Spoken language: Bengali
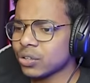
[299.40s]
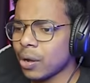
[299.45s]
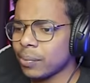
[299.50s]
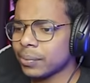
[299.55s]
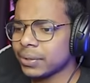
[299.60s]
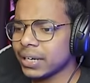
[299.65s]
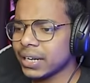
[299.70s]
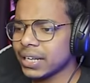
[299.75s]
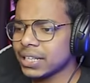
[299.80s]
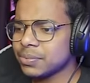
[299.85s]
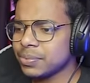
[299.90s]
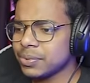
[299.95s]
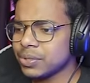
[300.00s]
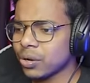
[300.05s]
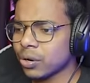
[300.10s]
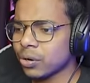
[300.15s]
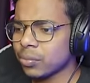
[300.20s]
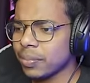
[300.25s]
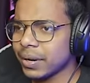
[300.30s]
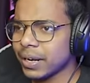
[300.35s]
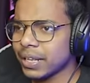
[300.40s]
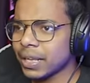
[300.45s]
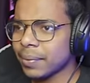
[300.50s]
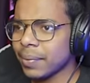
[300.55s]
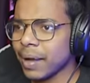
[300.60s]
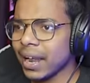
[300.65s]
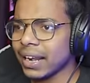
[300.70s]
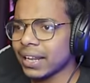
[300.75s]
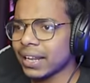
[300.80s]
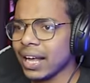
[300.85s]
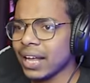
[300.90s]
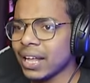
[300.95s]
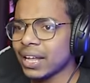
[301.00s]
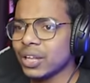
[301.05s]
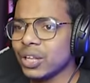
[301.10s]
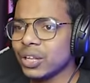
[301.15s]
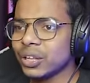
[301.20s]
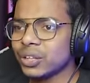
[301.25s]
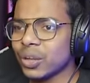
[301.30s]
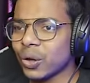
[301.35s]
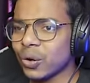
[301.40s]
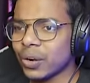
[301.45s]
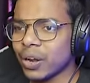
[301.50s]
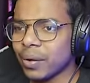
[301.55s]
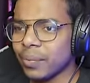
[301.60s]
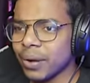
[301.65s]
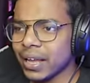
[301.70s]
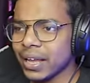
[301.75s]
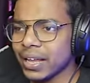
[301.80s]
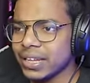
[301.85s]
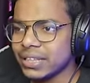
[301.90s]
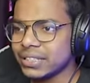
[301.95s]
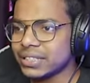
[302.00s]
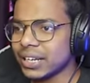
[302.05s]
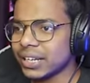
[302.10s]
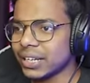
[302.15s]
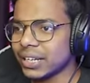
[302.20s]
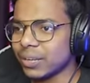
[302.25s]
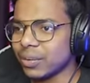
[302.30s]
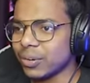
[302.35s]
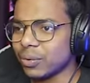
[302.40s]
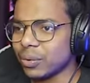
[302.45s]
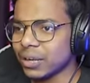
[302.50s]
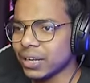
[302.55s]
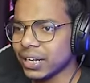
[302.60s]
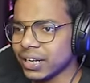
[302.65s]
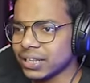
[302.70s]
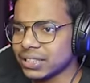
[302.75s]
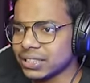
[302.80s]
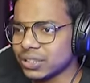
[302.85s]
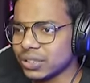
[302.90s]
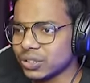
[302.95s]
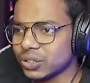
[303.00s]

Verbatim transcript: তো আমাদের এসপি যখন বেড়ে যাবে হালকা তখন আমরা ইনসেন্টিং করব ঠিক আছে তো